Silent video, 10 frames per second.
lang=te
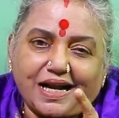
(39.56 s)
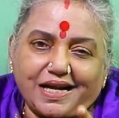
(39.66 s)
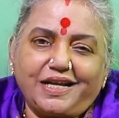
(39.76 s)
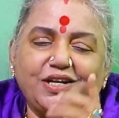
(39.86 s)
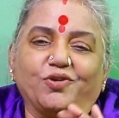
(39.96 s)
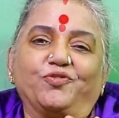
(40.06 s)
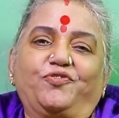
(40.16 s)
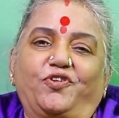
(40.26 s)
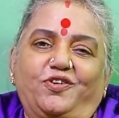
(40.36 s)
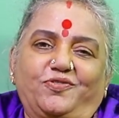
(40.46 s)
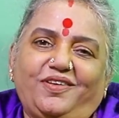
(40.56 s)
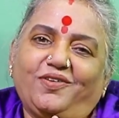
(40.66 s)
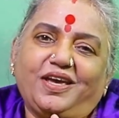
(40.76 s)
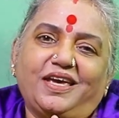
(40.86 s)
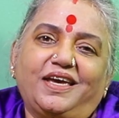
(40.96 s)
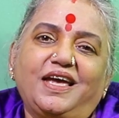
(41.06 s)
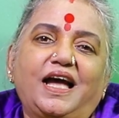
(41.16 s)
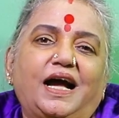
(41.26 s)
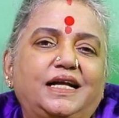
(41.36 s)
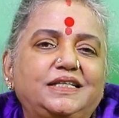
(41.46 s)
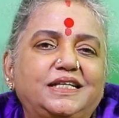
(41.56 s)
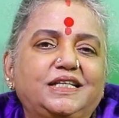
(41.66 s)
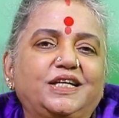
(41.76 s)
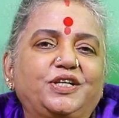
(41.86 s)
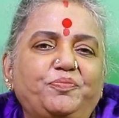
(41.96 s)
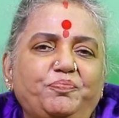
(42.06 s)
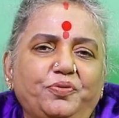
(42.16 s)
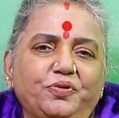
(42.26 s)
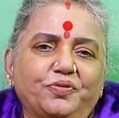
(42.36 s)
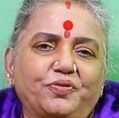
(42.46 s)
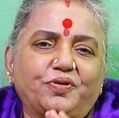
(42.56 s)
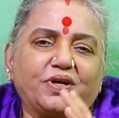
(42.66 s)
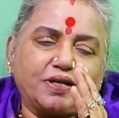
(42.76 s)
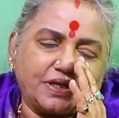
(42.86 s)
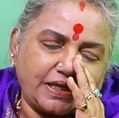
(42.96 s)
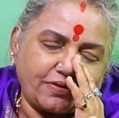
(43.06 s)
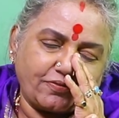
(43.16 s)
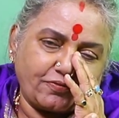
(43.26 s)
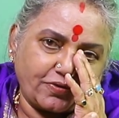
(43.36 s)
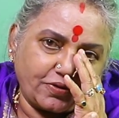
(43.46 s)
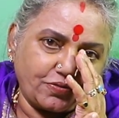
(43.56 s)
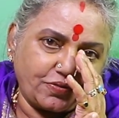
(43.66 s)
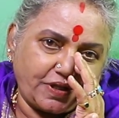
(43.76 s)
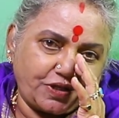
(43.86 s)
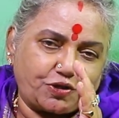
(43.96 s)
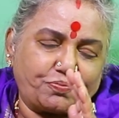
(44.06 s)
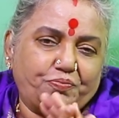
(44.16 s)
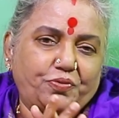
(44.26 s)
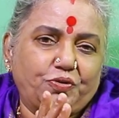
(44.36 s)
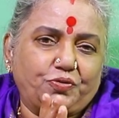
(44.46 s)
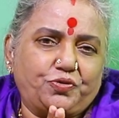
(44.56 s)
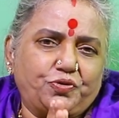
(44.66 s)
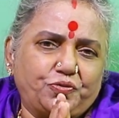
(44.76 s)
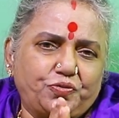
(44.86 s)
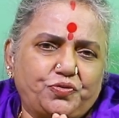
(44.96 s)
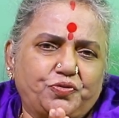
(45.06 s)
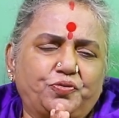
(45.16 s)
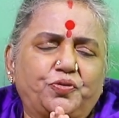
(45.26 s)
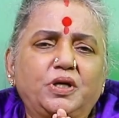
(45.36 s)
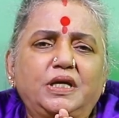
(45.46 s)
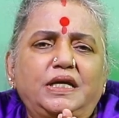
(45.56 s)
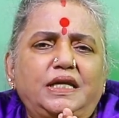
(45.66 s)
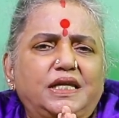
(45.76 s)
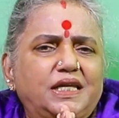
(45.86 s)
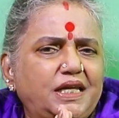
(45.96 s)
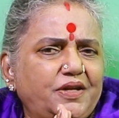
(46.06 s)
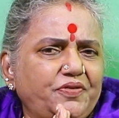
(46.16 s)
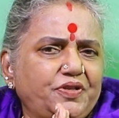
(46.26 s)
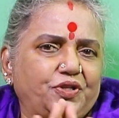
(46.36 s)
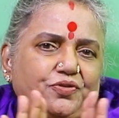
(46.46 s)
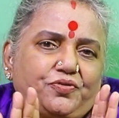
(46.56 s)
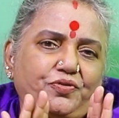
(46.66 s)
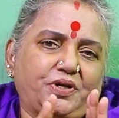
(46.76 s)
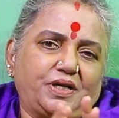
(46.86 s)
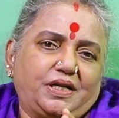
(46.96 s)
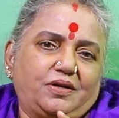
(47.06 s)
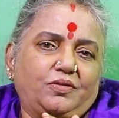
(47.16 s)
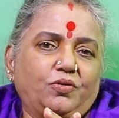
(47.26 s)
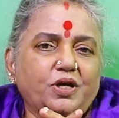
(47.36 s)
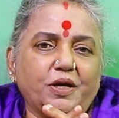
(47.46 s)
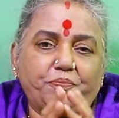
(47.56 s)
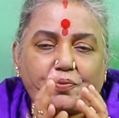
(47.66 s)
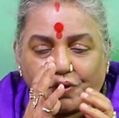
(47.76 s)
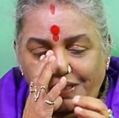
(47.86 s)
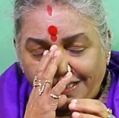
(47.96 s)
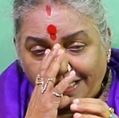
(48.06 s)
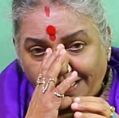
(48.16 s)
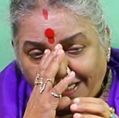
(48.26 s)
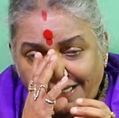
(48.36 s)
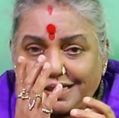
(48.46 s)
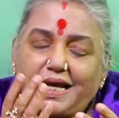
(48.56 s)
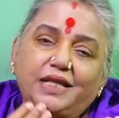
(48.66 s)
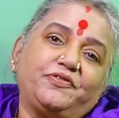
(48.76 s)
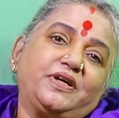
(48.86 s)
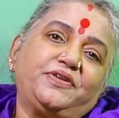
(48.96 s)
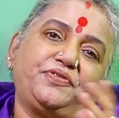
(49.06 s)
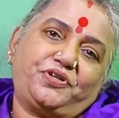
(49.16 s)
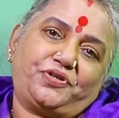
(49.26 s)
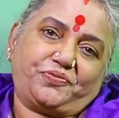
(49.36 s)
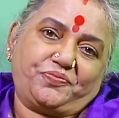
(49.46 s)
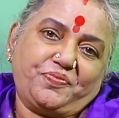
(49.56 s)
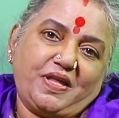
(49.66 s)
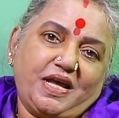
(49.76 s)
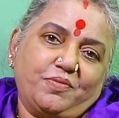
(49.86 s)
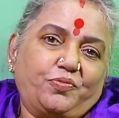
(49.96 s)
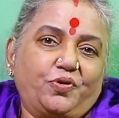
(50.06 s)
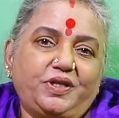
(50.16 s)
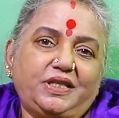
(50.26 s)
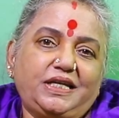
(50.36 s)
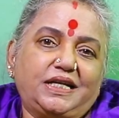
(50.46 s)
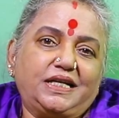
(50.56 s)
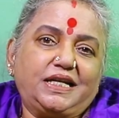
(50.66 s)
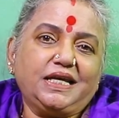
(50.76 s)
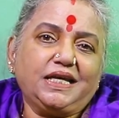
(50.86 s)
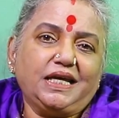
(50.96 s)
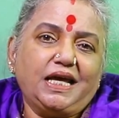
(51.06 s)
అక్కడే డౌన్ఫాల్ ఓకే అంచేత ఎప్పుడూ కూడా ఎవరిది చెప్పులు షూజు ఏమీ తీసుకోకండి ఓకే పోయిందయ్యే అంటే అది వేరే విషయం పోయింది అంటే